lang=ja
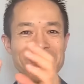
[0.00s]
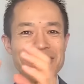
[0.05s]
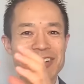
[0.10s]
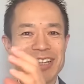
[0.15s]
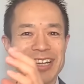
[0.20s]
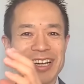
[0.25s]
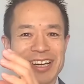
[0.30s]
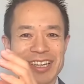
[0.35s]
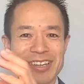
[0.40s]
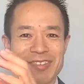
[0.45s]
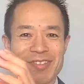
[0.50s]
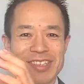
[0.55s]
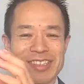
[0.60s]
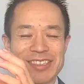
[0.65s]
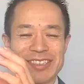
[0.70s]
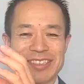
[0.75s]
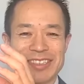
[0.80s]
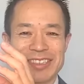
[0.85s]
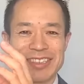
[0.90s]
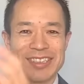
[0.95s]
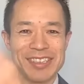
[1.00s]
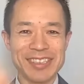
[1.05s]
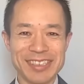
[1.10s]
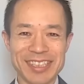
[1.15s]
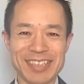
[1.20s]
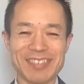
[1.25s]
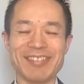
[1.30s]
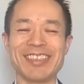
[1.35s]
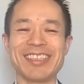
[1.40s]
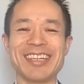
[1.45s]
のだから別にいい
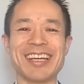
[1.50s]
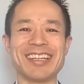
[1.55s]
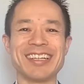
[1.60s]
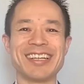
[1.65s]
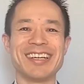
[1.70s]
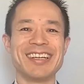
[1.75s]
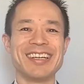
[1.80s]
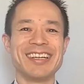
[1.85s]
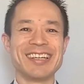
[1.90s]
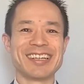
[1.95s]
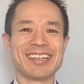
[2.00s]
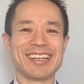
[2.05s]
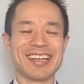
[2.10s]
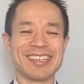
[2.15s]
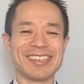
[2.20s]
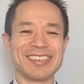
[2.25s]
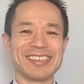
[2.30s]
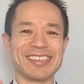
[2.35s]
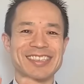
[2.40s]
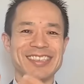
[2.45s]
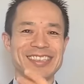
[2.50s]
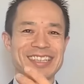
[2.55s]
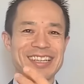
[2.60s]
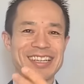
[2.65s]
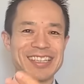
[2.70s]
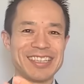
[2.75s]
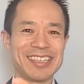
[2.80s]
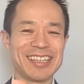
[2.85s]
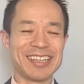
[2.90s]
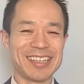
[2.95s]
じゃんみたいな感じに
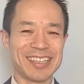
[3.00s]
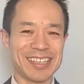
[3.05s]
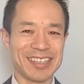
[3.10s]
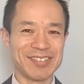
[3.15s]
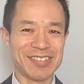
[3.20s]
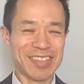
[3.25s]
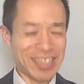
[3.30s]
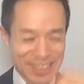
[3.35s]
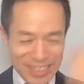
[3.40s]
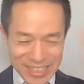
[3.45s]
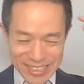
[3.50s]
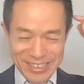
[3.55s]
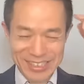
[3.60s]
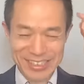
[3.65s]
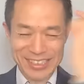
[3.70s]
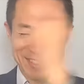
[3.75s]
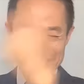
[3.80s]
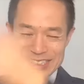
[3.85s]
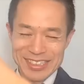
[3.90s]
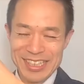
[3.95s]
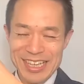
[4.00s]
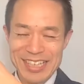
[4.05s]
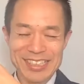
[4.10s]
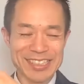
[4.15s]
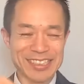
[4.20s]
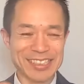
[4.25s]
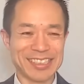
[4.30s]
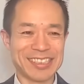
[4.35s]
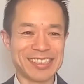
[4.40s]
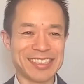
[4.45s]
なりながらも、大切にし
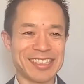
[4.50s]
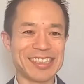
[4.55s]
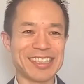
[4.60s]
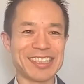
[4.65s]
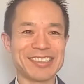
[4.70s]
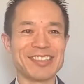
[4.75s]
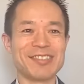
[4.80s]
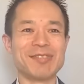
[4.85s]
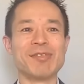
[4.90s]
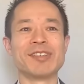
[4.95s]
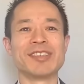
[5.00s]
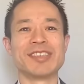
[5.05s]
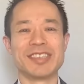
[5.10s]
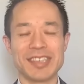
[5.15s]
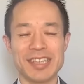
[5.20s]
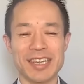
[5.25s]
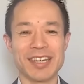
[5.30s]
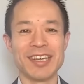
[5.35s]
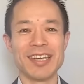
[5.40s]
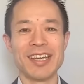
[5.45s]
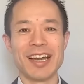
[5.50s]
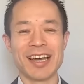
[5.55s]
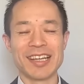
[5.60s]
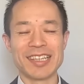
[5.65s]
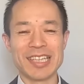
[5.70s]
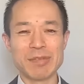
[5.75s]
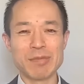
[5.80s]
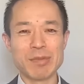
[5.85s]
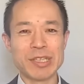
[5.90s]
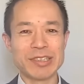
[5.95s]
なきゃと思って、
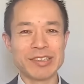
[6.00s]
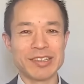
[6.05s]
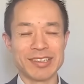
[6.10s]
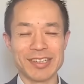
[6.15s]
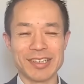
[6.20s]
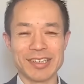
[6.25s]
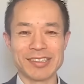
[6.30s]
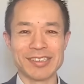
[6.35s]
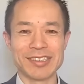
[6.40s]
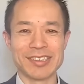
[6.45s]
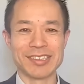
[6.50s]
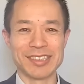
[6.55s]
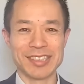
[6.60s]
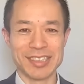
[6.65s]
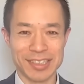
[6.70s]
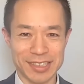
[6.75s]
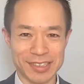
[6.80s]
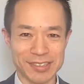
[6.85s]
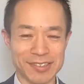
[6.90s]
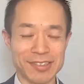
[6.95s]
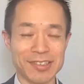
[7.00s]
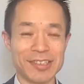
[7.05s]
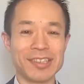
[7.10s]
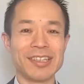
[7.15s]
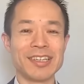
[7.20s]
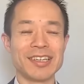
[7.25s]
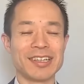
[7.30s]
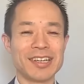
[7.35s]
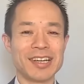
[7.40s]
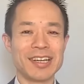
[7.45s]
頭では大事にしなきゃと。
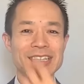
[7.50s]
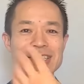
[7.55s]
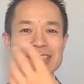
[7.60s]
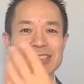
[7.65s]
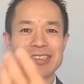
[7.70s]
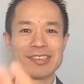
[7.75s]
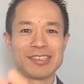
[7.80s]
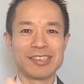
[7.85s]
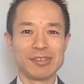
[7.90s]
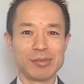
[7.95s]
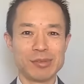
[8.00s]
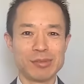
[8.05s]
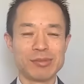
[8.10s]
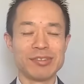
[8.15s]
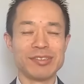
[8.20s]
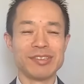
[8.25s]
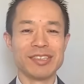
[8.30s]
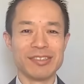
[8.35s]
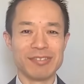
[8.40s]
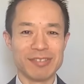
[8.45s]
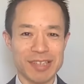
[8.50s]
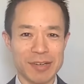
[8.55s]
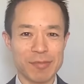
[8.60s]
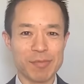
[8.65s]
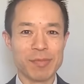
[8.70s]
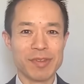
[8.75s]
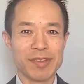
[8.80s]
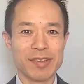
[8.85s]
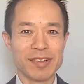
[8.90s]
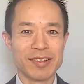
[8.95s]
で、感情の部分で
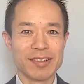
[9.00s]
は、